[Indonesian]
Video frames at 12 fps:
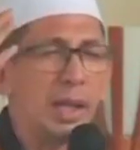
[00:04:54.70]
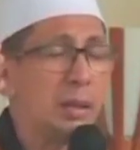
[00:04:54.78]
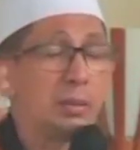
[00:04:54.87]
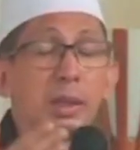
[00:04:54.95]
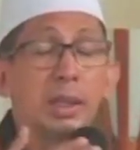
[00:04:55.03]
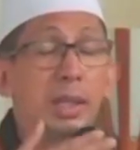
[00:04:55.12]
alam
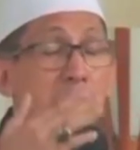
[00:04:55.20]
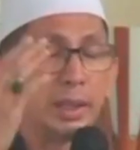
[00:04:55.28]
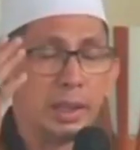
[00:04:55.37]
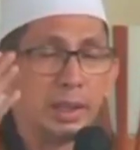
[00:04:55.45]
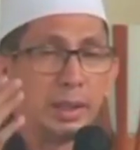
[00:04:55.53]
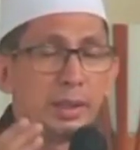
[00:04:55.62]

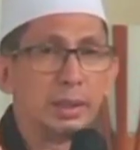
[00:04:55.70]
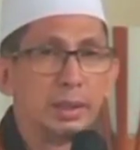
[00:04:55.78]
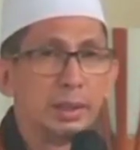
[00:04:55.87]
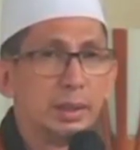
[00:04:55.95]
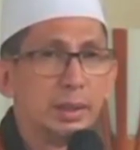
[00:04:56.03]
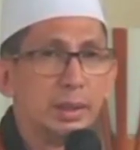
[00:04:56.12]
kita
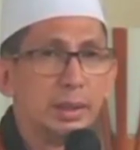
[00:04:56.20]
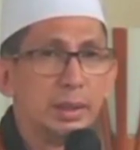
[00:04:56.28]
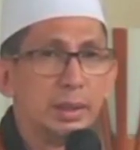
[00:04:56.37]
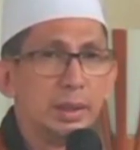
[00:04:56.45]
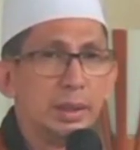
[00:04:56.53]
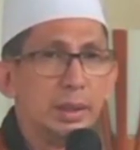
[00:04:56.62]

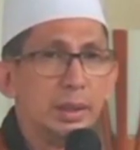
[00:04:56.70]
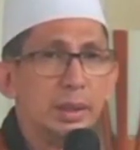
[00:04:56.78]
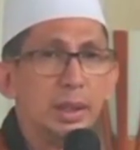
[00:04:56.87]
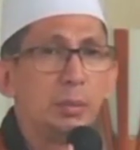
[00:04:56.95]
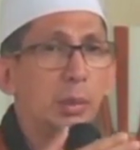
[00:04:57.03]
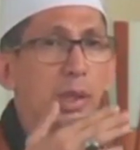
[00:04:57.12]

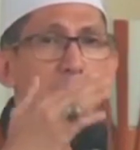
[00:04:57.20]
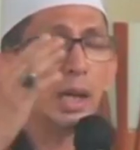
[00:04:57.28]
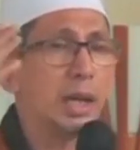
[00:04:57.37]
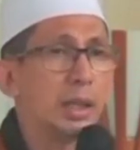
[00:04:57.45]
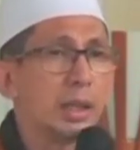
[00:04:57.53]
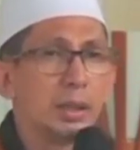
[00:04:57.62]
Dia
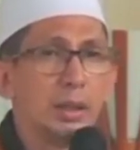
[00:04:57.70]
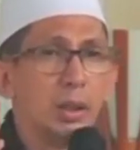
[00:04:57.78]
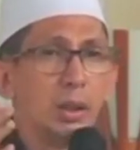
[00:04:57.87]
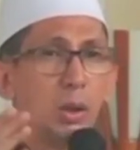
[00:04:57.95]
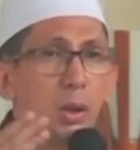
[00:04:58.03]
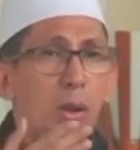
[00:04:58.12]
melihat
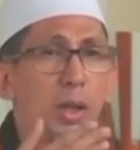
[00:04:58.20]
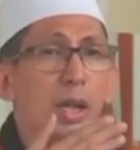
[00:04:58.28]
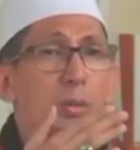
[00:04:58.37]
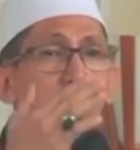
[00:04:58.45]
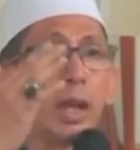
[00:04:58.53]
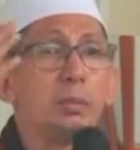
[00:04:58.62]

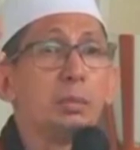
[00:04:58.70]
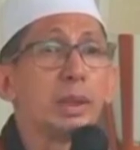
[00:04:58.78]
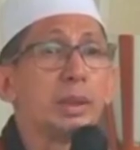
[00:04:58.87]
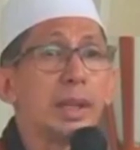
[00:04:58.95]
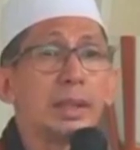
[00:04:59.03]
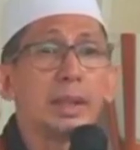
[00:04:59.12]
orang mulai
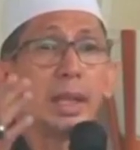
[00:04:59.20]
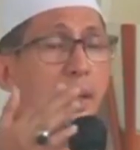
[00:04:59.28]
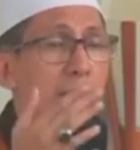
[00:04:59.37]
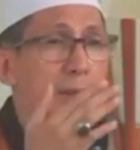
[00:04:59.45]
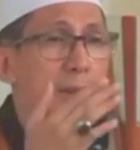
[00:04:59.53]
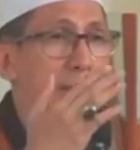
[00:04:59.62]

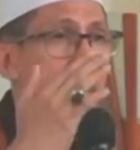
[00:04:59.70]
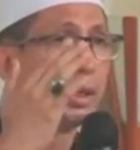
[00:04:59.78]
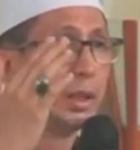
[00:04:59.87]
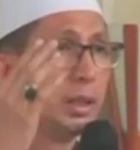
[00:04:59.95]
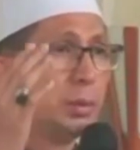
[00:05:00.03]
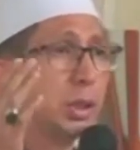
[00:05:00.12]
berdatangan
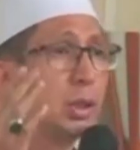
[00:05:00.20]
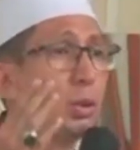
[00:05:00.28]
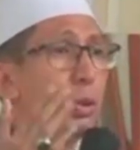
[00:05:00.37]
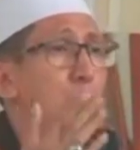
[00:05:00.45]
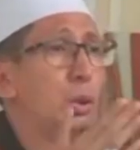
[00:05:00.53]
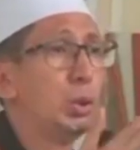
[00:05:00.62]

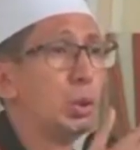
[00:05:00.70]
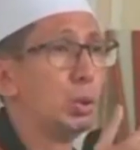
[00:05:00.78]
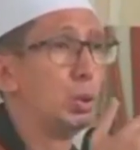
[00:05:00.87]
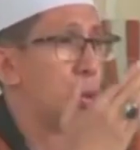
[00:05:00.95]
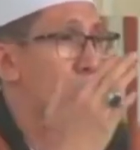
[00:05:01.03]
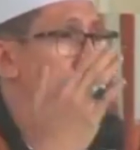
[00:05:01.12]

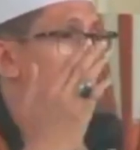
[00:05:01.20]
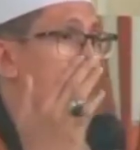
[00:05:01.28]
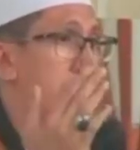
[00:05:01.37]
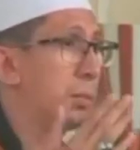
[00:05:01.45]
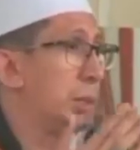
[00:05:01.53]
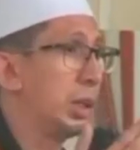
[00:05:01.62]
berkunjung
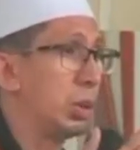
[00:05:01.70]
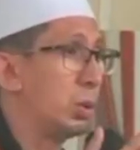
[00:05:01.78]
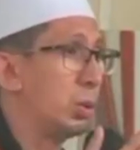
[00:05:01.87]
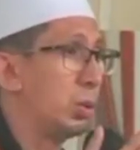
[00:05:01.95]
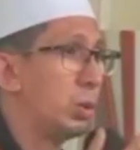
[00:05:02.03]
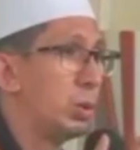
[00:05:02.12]
kepada beliau
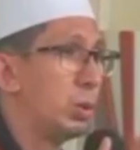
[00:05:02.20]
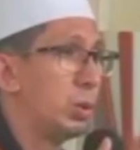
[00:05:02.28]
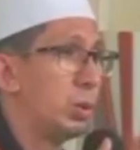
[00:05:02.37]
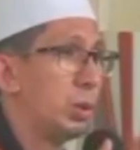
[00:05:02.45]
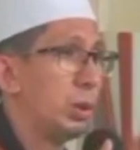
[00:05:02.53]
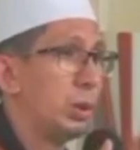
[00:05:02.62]

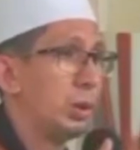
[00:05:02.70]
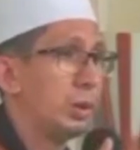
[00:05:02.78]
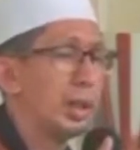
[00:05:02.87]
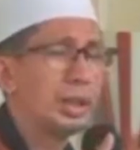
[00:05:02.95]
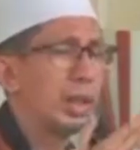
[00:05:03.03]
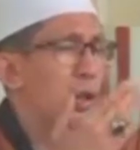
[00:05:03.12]

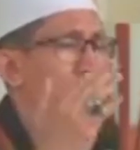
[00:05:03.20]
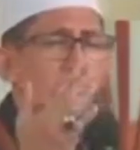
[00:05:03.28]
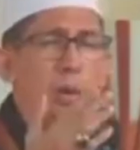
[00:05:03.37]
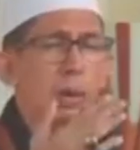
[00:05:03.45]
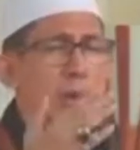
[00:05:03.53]
saya tahu bahwa